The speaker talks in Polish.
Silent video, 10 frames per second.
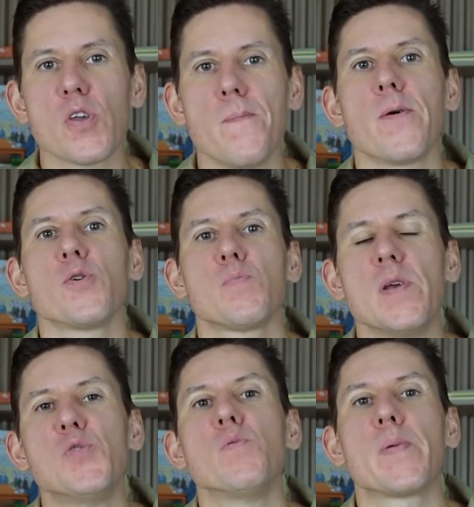i brąz
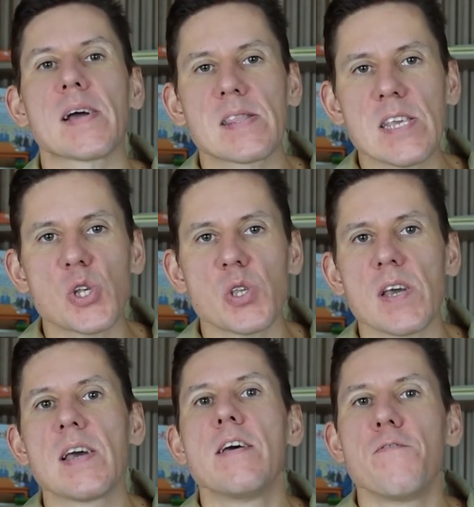mieliśmy
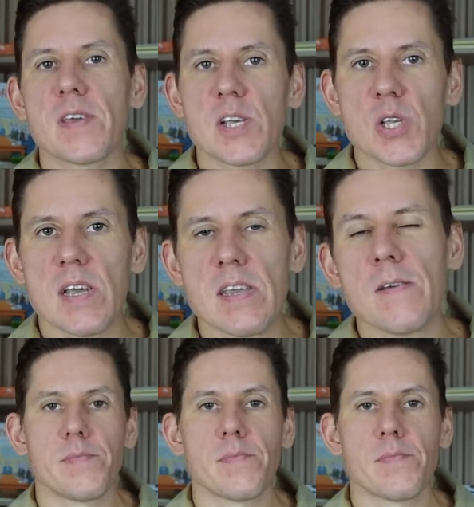praktycznie kieszeni.